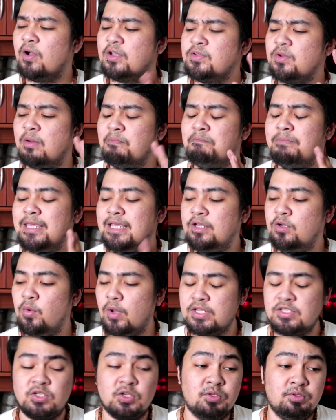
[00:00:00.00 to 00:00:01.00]
Okay, so ang big
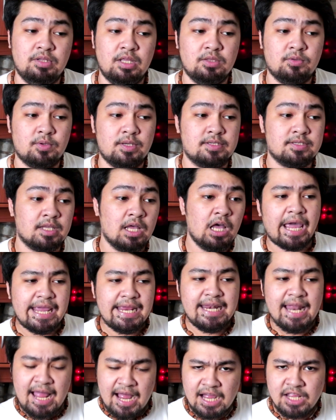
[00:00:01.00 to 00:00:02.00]
question dito is,
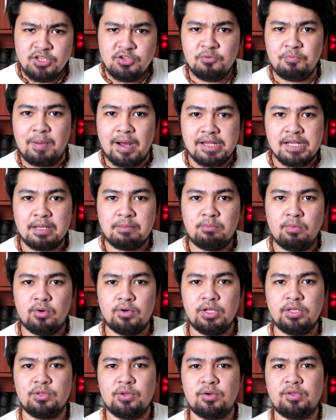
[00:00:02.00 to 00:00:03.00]
kailangan nyo ba ng
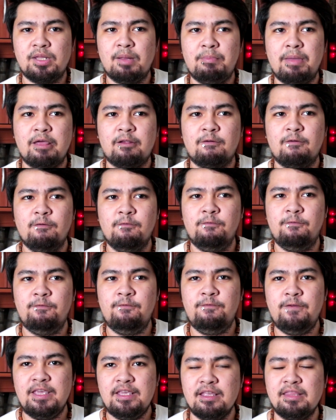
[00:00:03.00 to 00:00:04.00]
monitor na merong
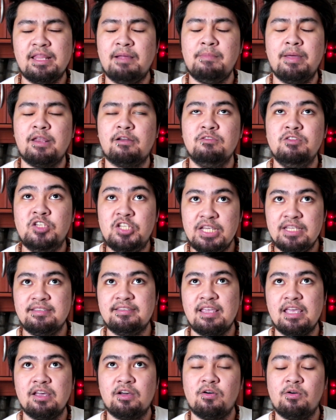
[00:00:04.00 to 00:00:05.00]
V, na merong
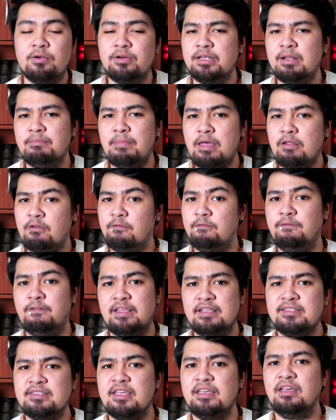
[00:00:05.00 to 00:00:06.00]
G-Sync or na merong
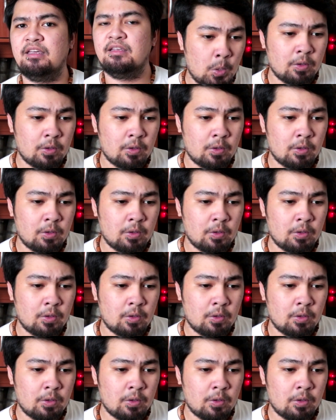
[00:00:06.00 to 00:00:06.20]
FreeSync?